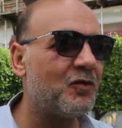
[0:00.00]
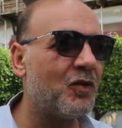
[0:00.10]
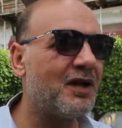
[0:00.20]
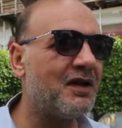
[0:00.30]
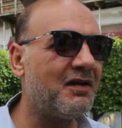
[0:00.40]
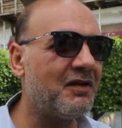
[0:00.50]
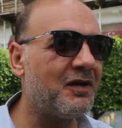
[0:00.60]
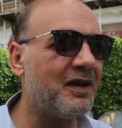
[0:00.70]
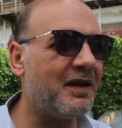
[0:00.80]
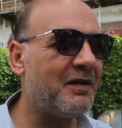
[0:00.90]

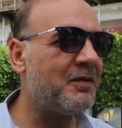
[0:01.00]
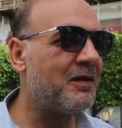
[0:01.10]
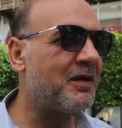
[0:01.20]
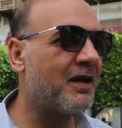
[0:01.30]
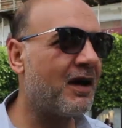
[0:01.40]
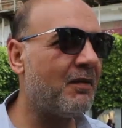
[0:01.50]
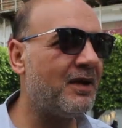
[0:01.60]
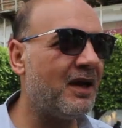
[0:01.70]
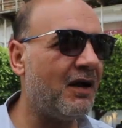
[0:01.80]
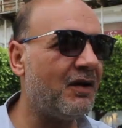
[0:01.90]
والله يعني
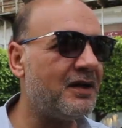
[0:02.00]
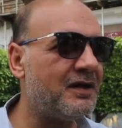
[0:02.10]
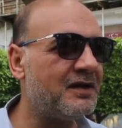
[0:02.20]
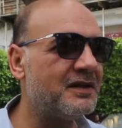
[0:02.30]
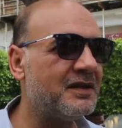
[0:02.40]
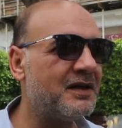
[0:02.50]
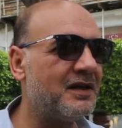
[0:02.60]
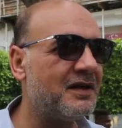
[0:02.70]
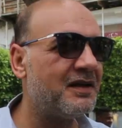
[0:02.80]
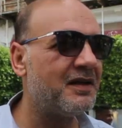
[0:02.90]
قبل حوالي آه،
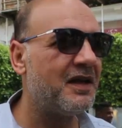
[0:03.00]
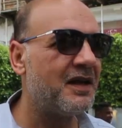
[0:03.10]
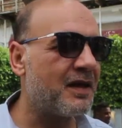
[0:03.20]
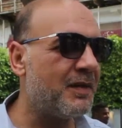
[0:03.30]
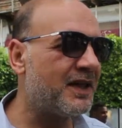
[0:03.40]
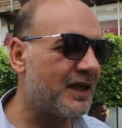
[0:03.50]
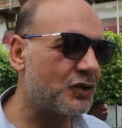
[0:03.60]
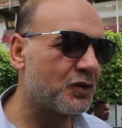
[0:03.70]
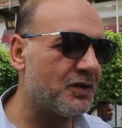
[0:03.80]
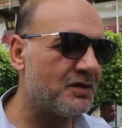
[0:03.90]
ثمانية
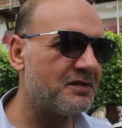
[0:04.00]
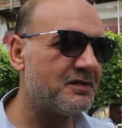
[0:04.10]
أشهر